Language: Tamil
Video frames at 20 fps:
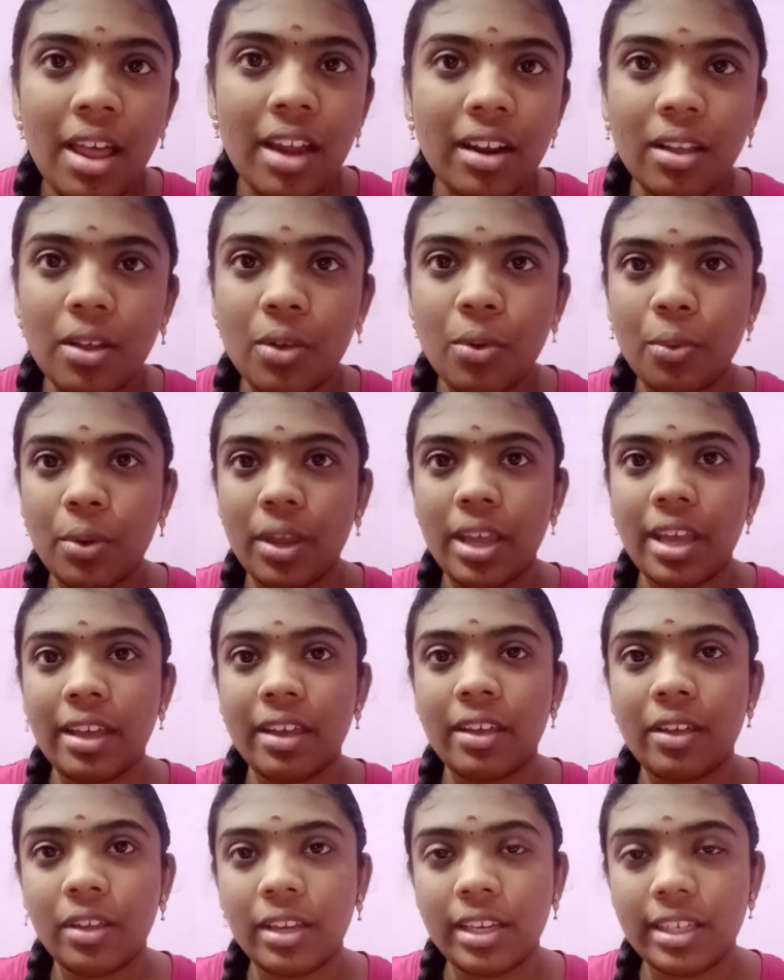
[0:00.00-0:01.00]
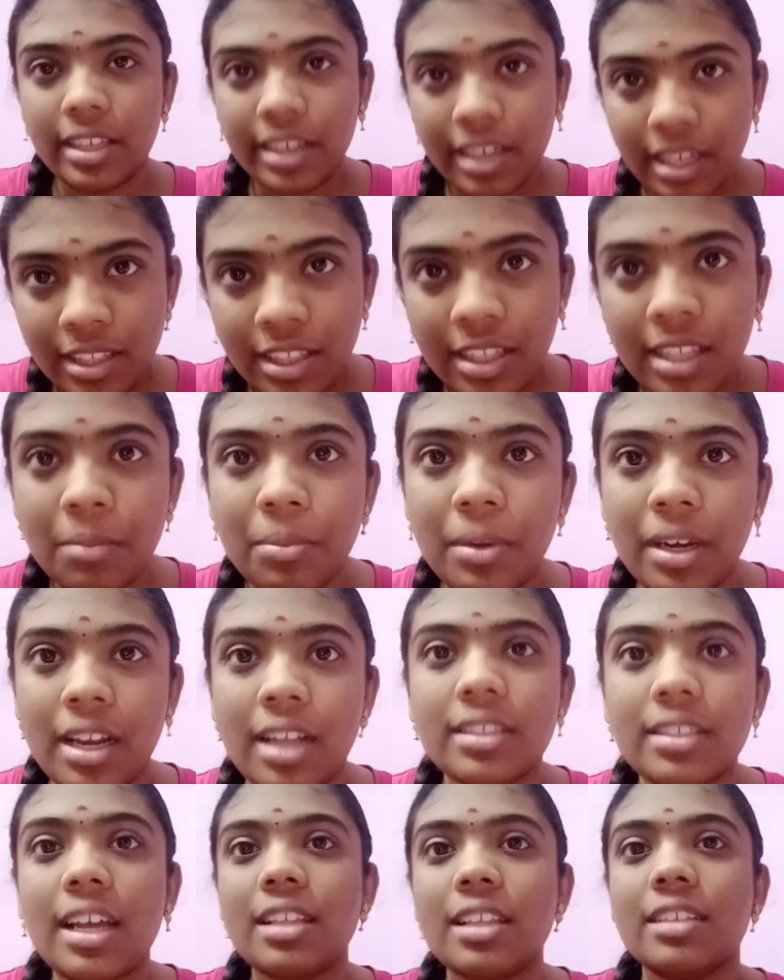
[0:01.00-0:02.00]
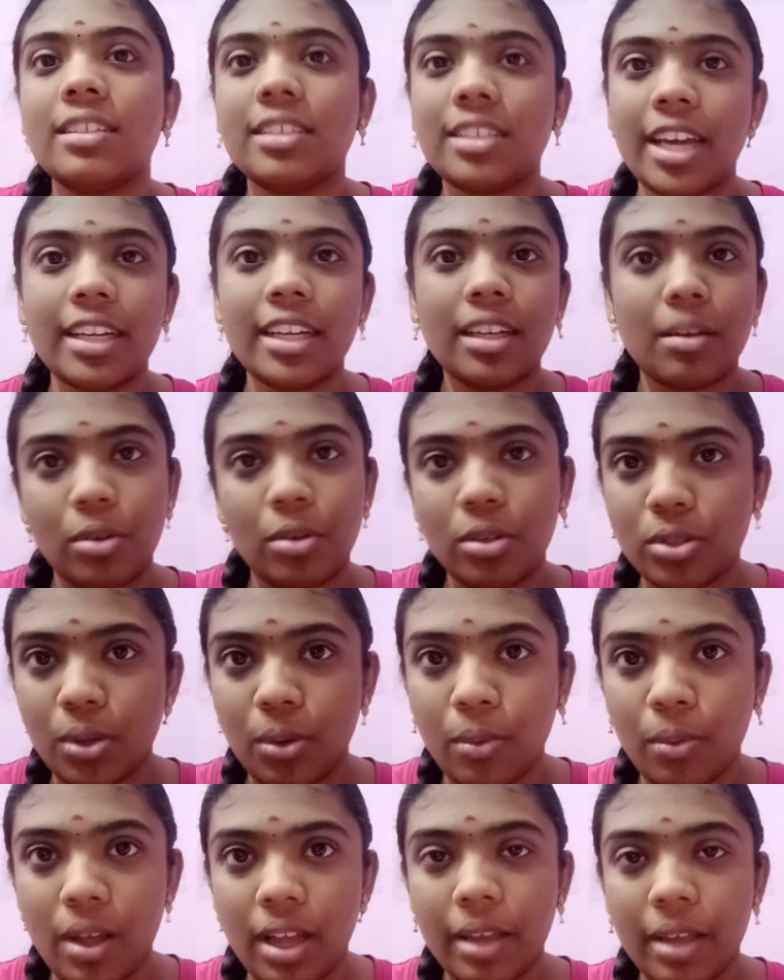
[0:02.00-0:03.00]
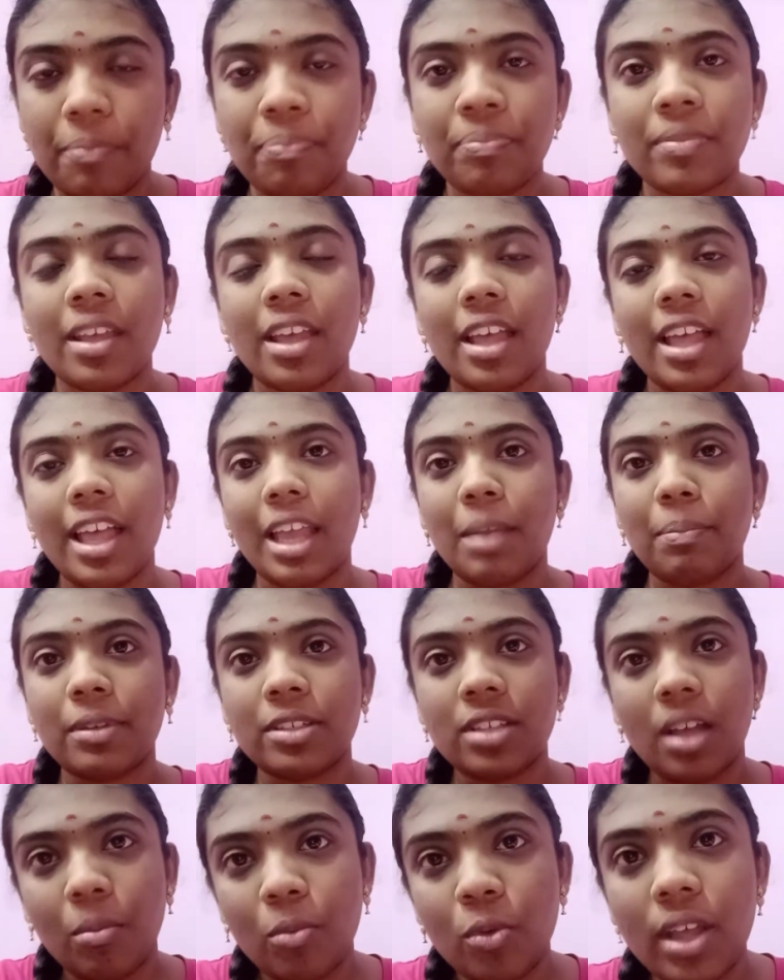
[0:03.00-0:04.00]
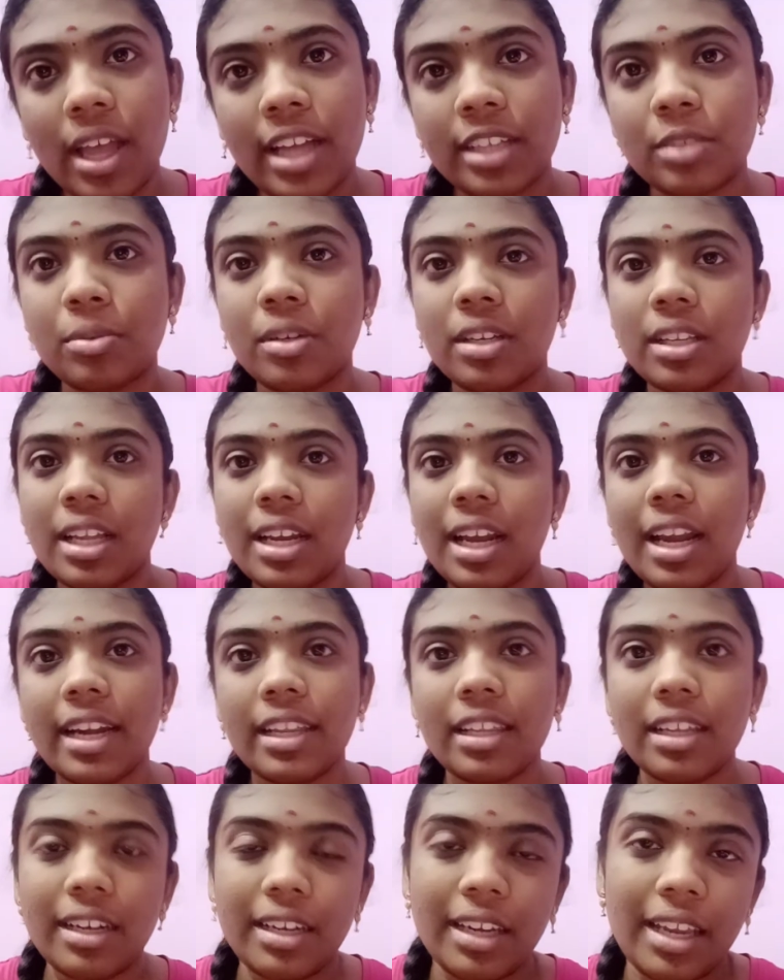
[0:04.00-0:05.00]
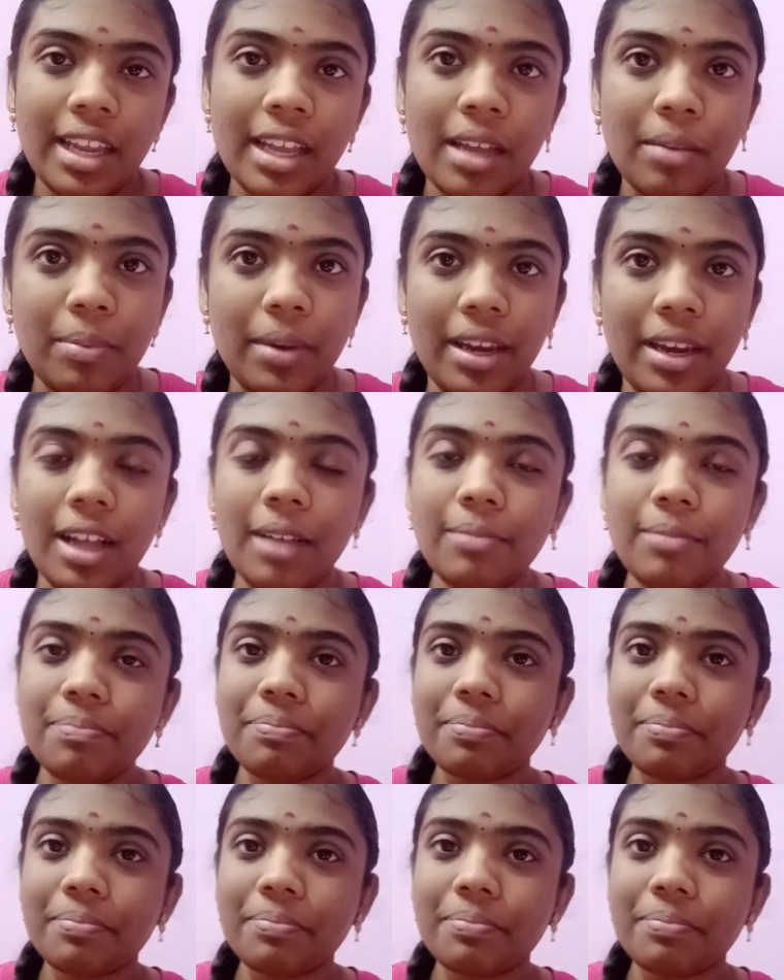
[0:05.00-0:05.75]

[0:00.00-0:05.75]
இருக்கக்கூடிய இருந்தது அப்படின்னா தான் அது ஸ்டேட் அப்படின்னு சொல்லுவாங்க இப்போ ஜம்மு காஷ்மீர் இதெல்லாம் எடுத்துக்கிட்டிங்க அப்படின்னா